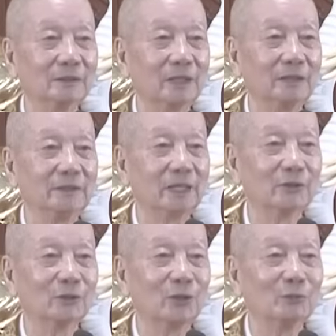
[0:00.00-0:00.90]
lấy ra
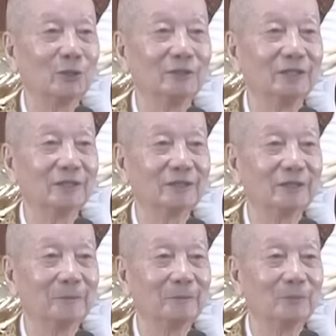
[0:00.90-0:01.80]
rồi coi không có gì hết
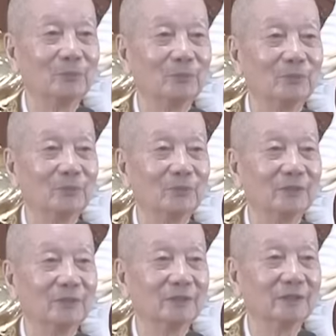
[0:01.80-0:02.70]

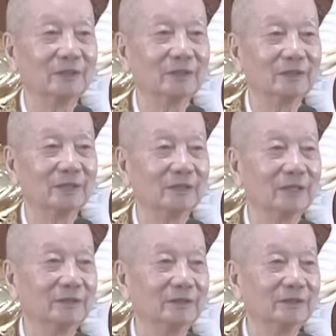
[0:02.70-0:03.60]
cho nên thầy
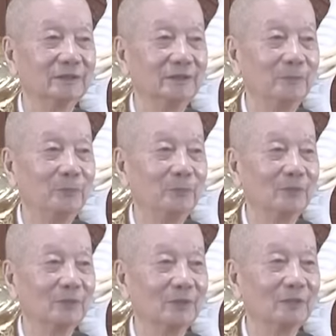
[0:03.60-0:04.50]
thấy
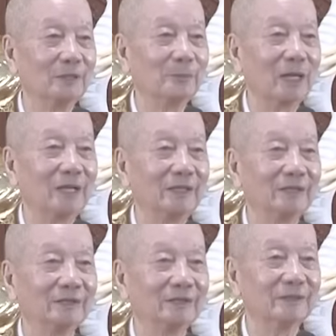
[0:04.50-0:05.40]
cái năm
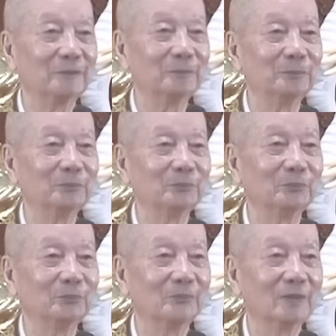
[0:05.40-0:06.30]
nay ừ,
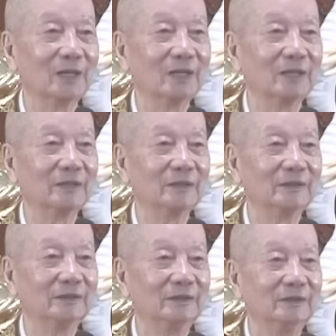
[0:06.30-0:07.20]
là
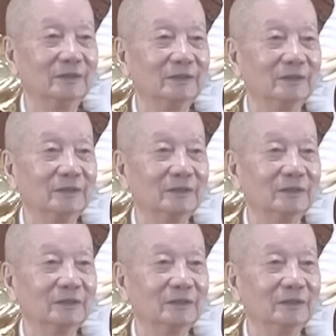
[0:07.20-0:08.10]

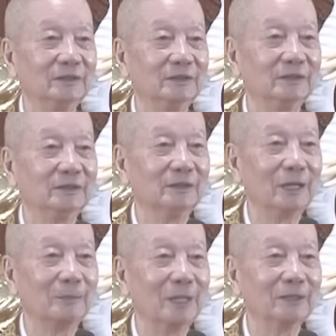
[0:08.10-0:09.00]
những cái người
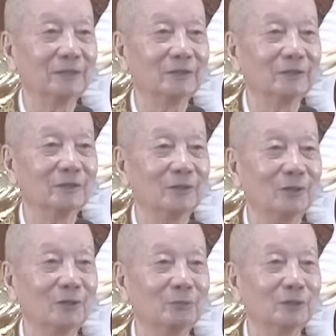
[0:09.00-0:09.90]
làm ăn đó
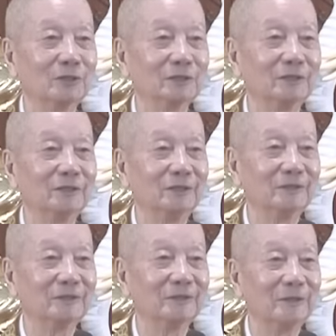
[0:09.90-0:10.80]
họ không có tới đây
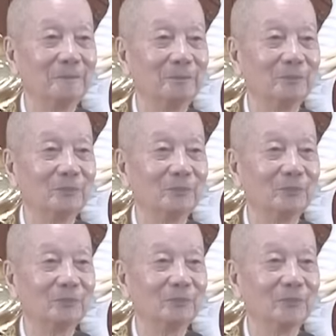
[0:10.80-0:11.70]
nữa
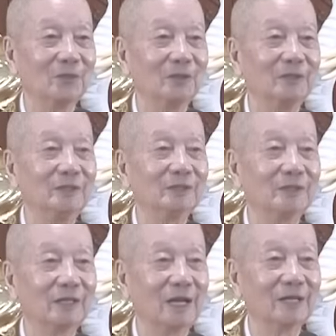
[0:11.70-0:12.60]
họ đi những nơi
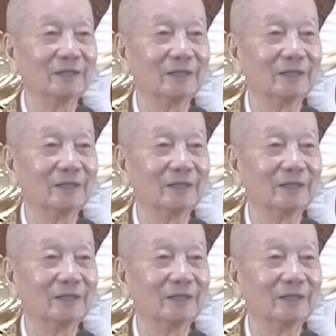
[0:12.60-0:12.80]
khác